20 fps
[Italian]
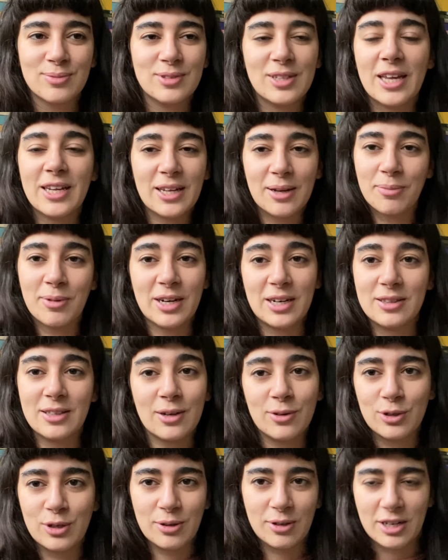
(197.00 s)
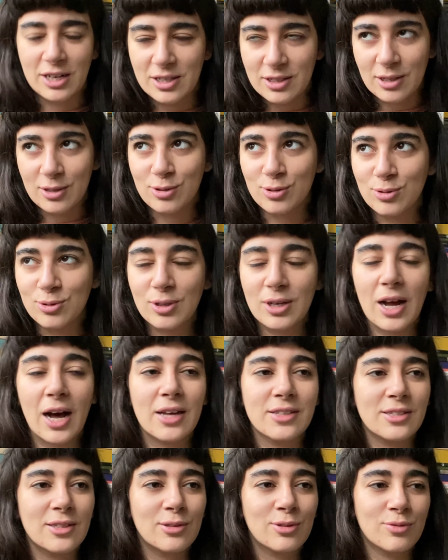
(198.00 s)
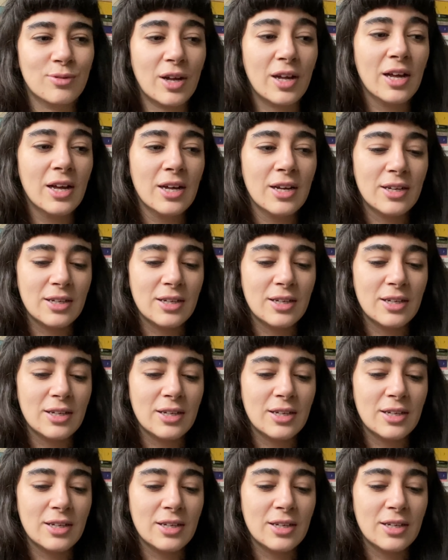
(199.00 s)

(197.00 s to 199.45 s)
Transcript: lei chiama rettangoli, ma in realtà sono case dove